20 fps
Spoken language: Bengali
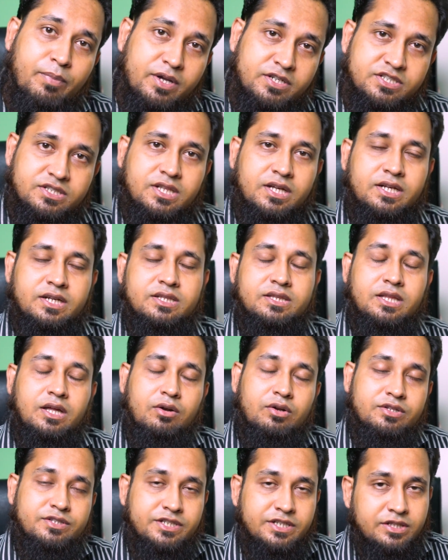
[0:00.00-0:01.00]
পাশে থাকেন
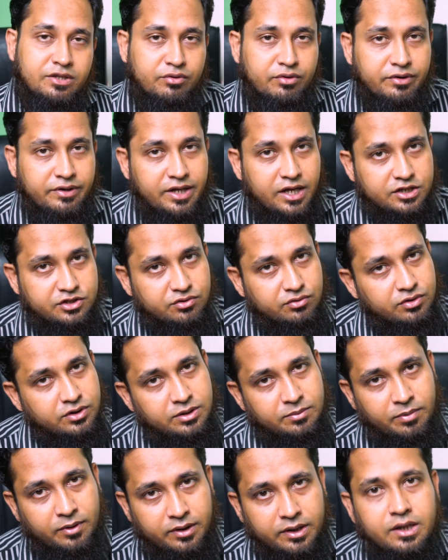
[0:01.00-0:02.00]
তাহলে যে ধরনের রিয়াকশন
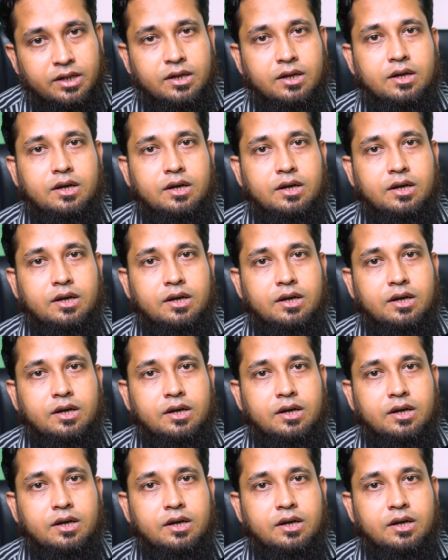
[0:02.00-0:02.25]
হতে পারে